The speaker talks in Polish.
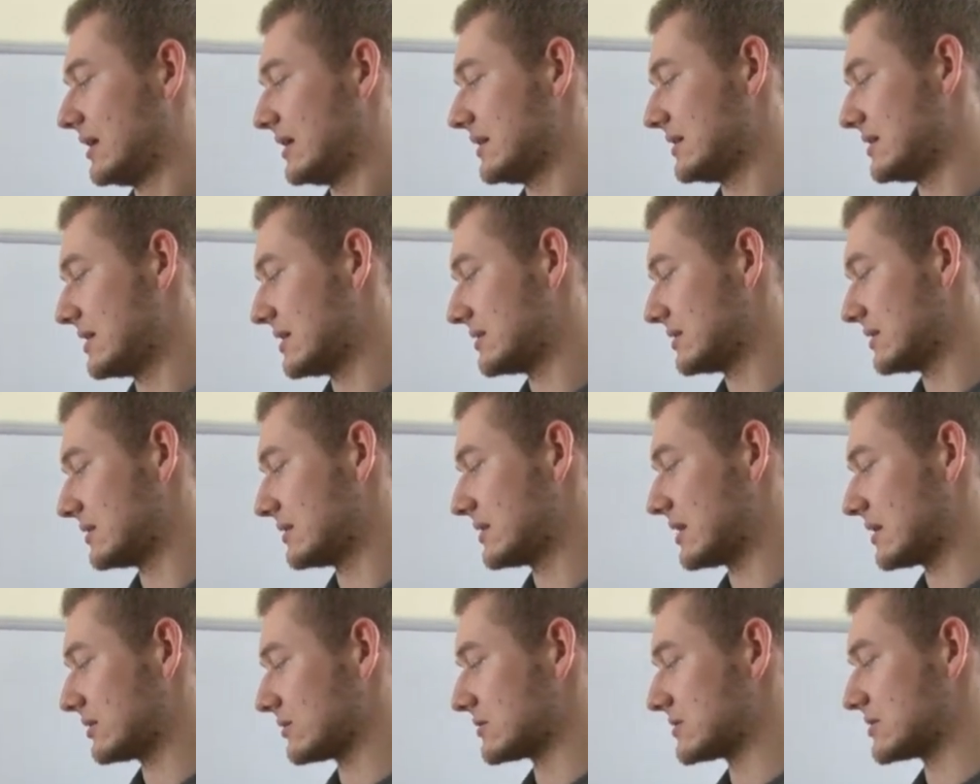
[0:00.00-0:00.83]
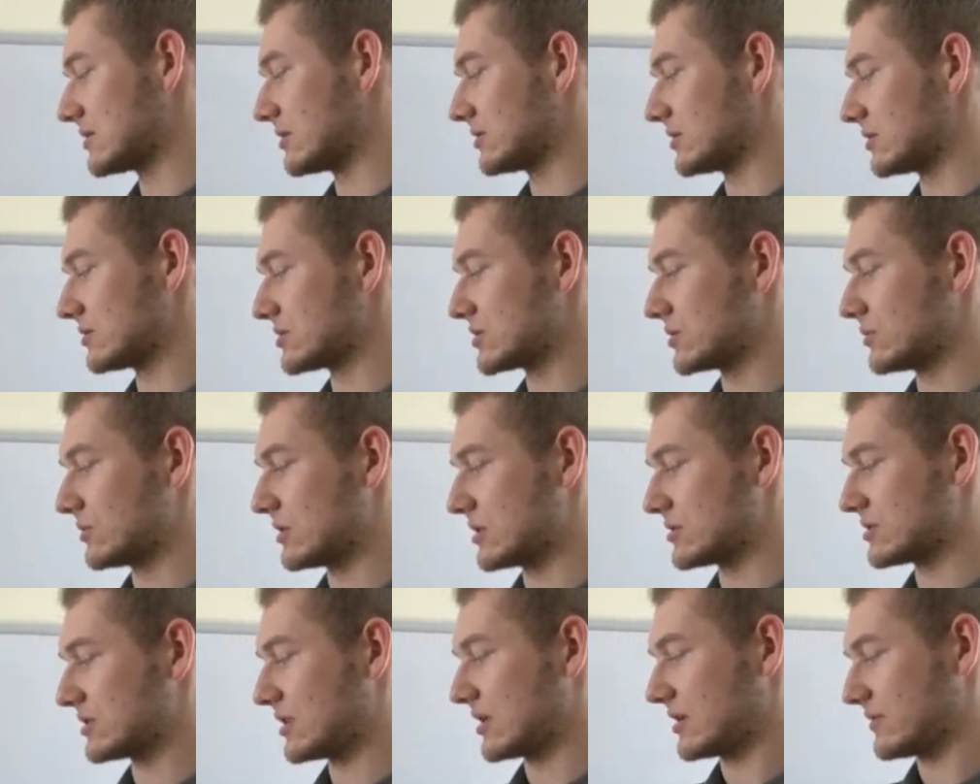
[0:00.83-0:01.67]
1 na tą stronę otrzymuję
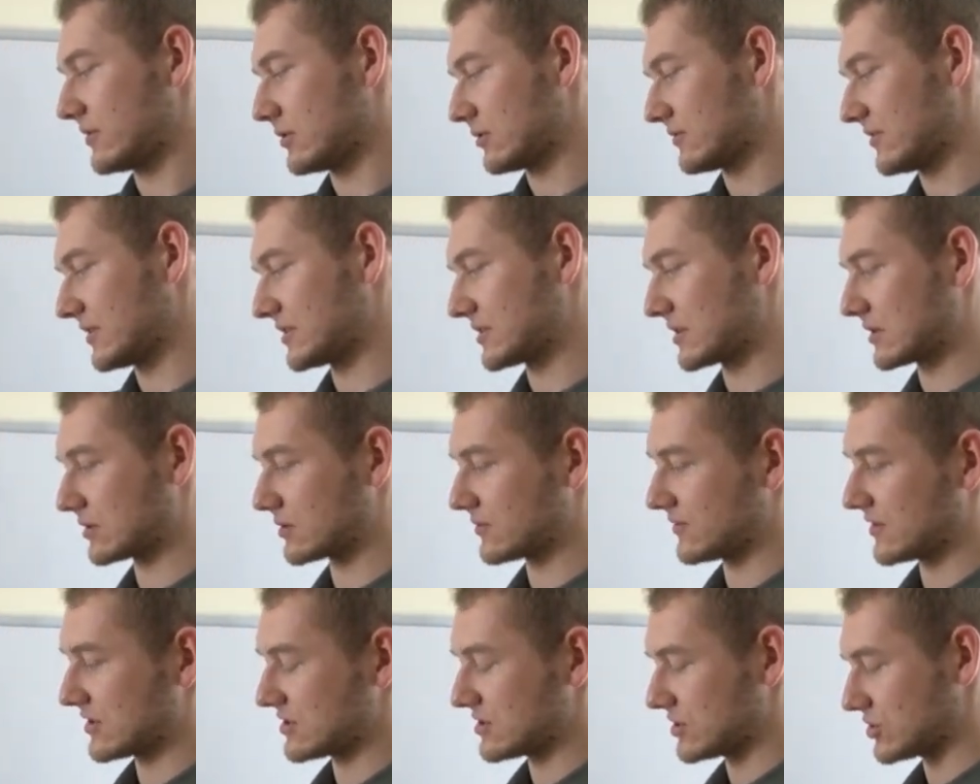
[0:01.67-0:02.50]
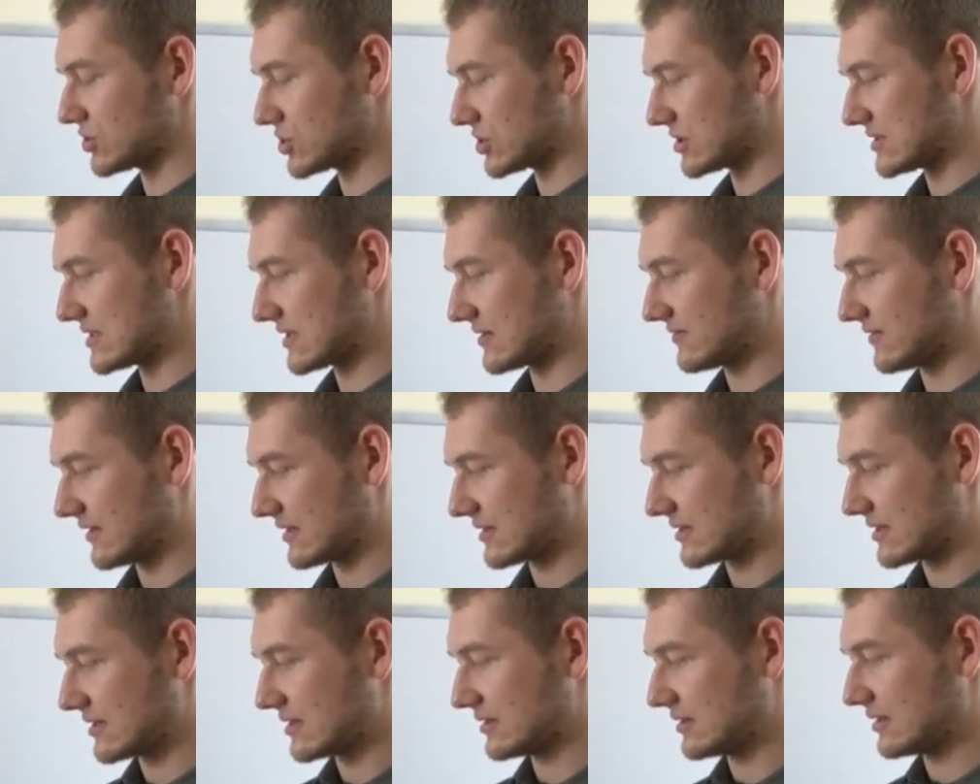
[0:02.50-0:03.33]
4v kwadrat równa się 3c
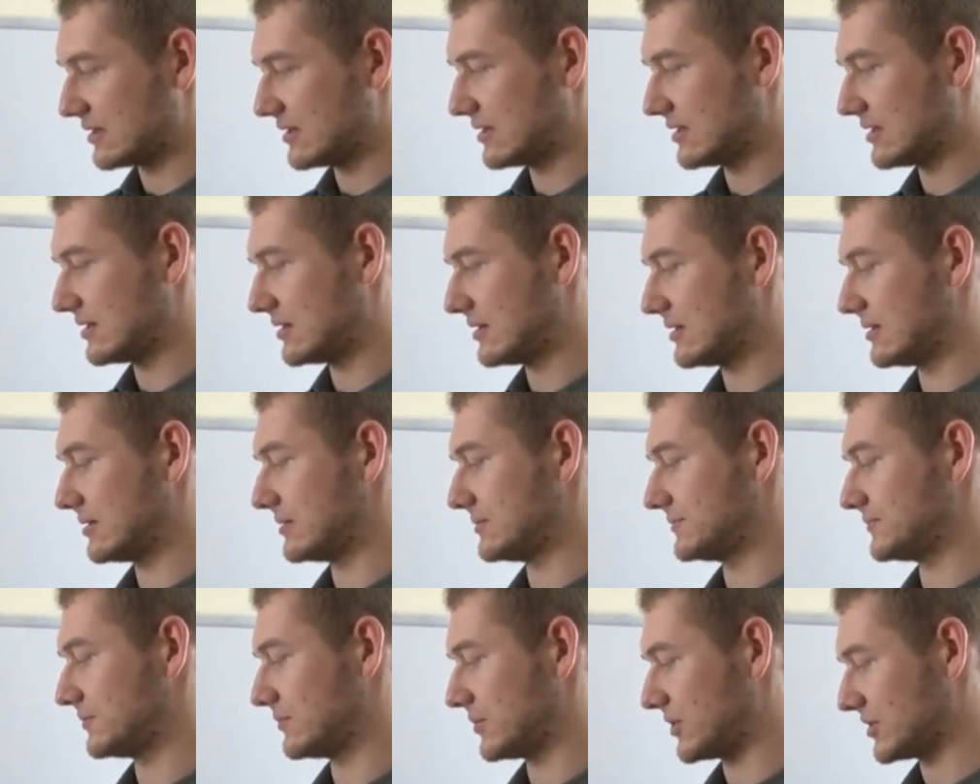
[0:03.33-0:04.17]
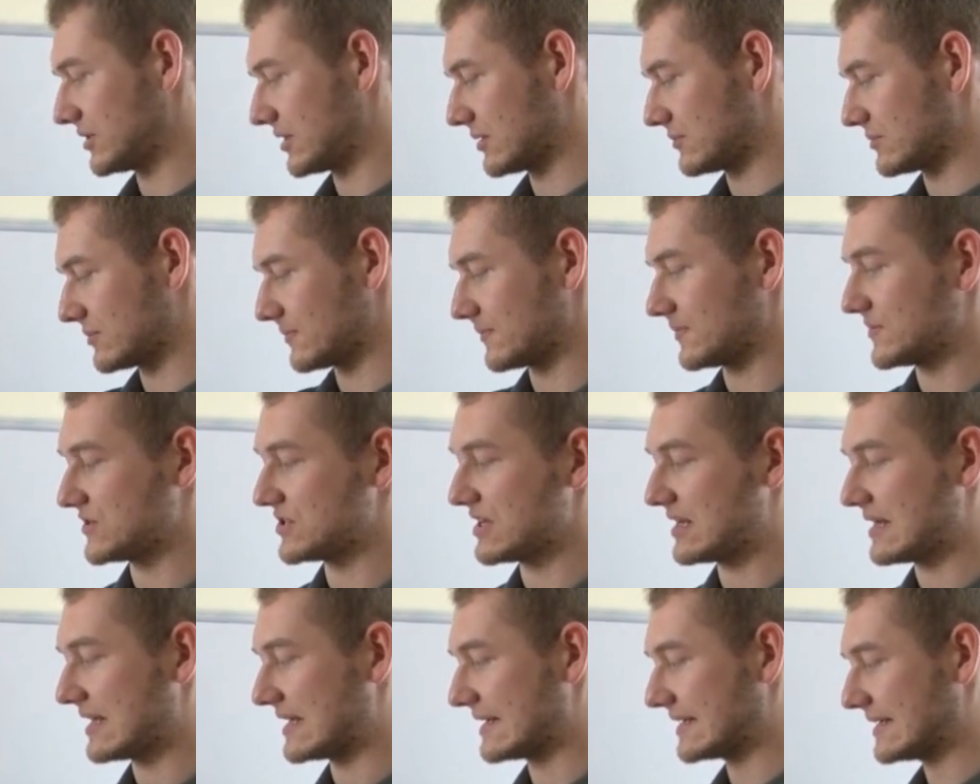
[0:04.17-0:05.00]
kwadrat, potem
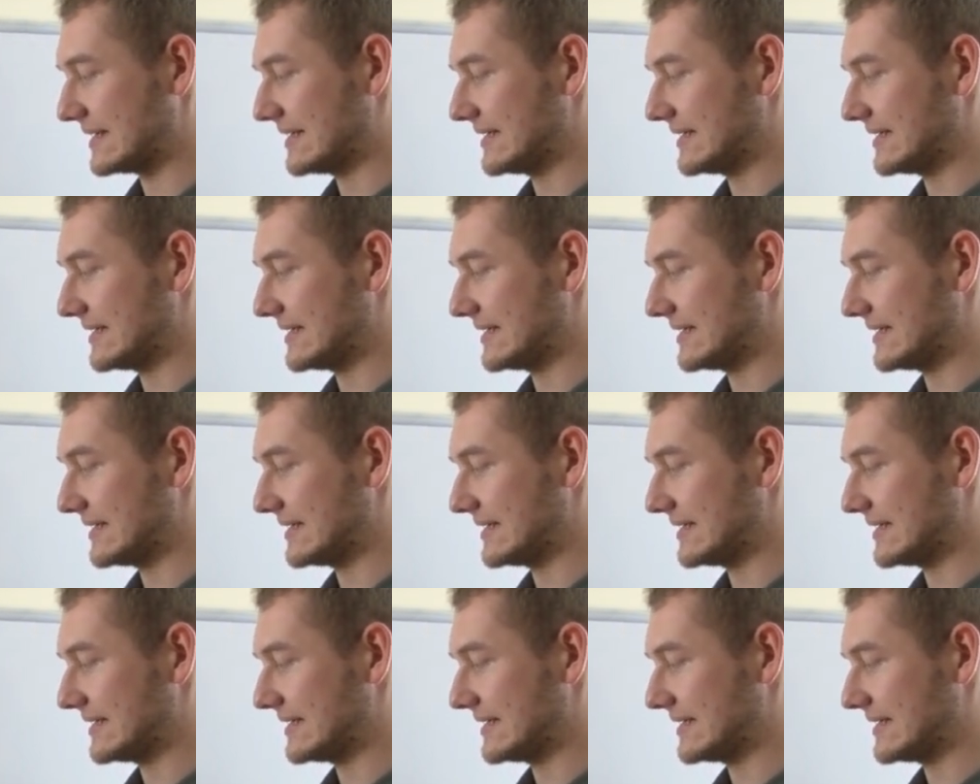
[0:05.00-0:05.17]
dzielę